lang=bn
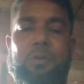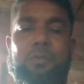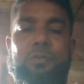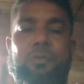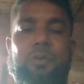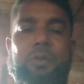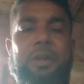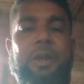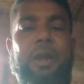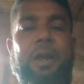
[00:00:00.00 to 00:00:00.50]

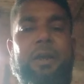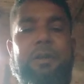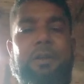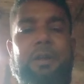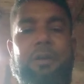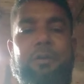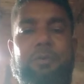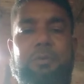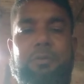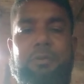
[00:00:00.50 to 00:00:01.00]
যদি একটা
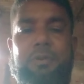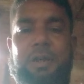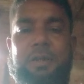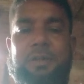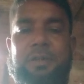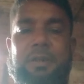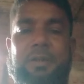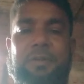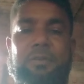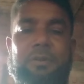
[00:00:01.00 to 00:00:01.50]
গুরুর
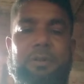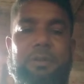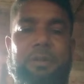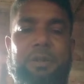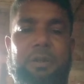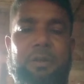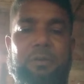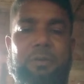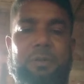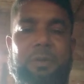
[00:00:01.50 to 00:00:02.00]
কাছে যদি
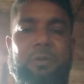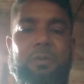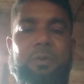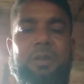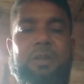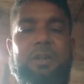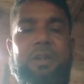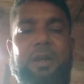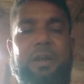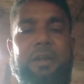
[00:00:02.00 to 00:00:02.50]
দীর্ঘদিন
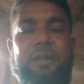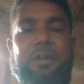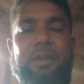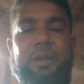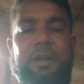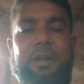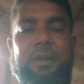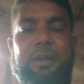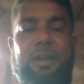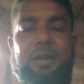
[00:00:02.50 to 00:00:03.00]
ধরে থাকে
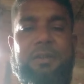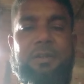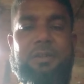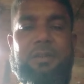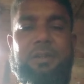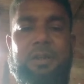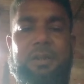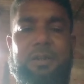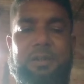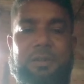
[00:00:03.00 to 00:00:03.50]
থাকেন
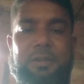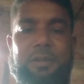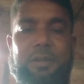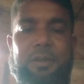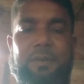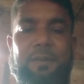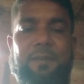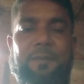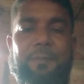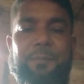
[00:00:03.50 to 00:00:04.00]
আস্তে আস্তে
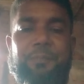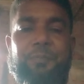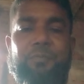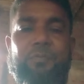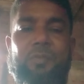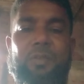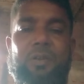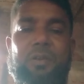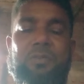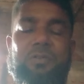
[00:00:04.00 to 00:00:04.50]

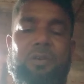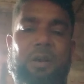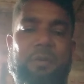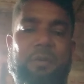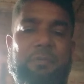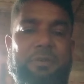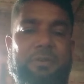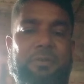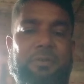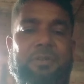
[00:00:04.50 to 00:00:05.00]
সব
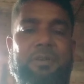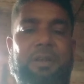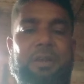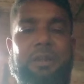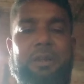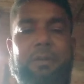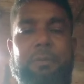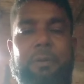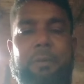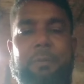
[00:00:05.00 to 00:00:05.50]
কিছু
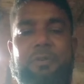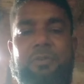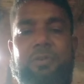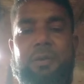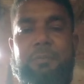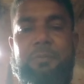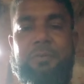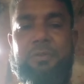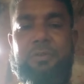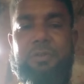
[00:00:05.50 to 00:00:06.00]
জানতে পারবেন
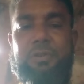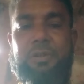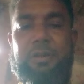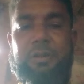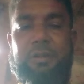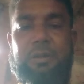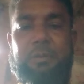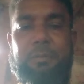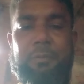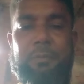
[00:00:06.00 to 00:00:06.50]
সব কিছু
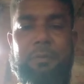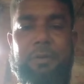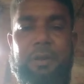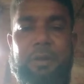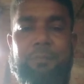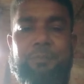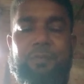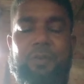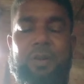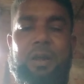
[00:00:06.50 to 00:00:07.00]
শিখতে পারবেন
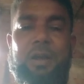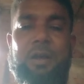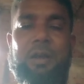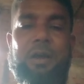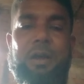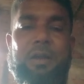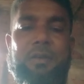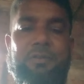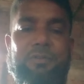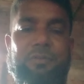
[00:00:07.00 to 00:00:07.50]
আপনারা
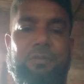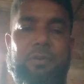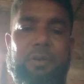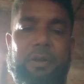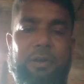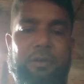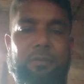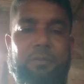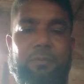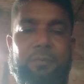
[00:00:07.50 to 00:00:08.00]
কাজ
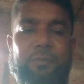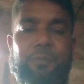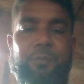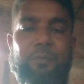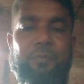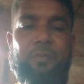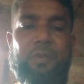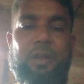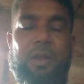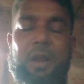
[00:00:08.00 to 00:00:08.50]
করেন
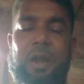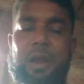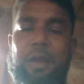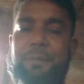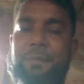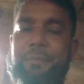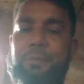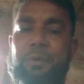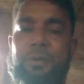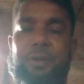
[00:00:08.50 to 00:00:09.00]

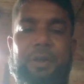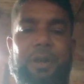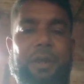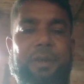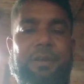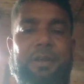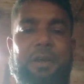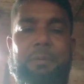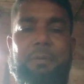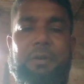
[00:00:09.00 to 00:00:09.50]
আমি বলি নাই
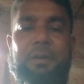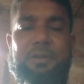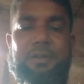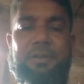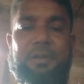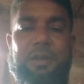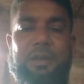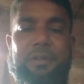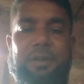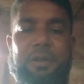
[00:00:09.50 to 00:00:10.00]
যে আমার
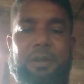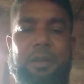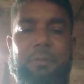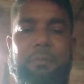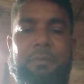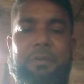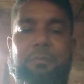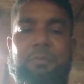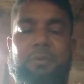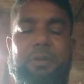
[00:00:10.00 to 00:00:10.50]
কাছে আসেন
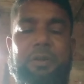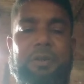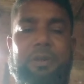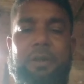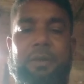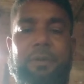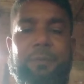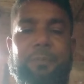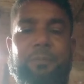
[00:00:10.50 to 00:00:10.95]
আমি বলি নাই